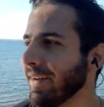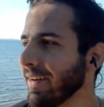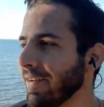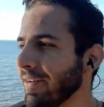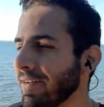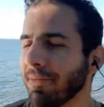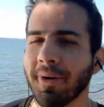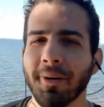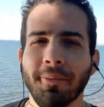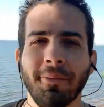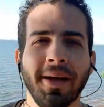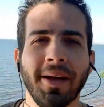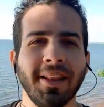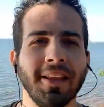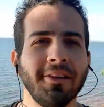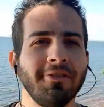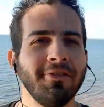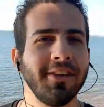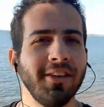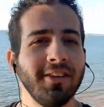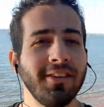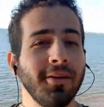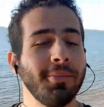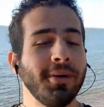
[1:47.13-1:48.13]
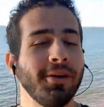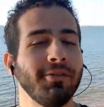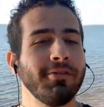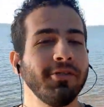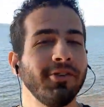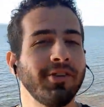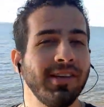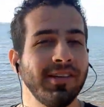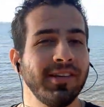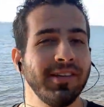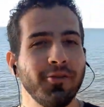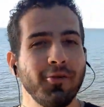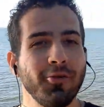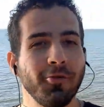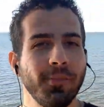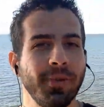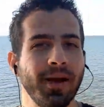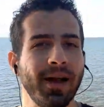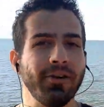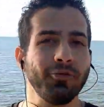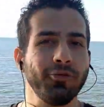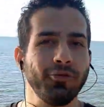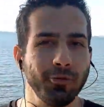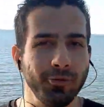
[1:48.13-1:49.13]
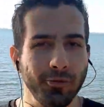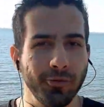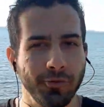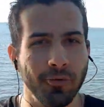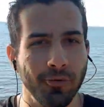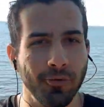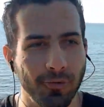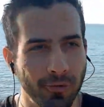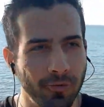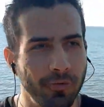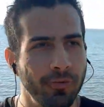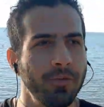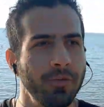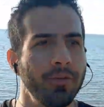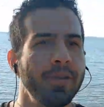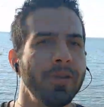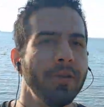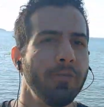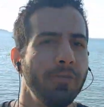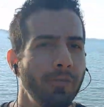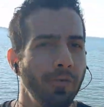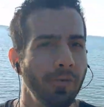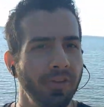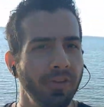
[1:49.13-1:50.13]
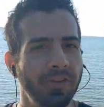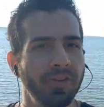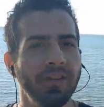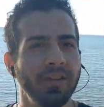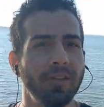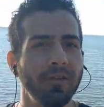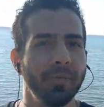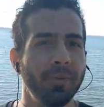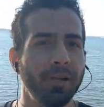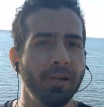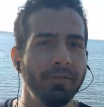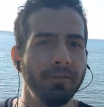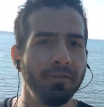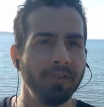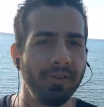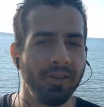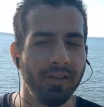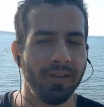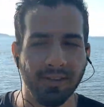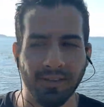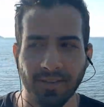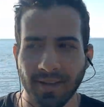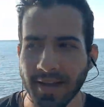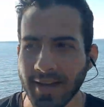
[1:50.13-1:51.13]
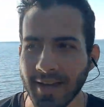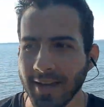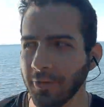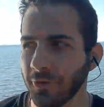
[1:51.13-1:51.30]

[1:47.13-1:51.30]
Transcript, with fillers: É uma bela vista para vocês acompanhar junto com o que eu vou ensinando para vocês.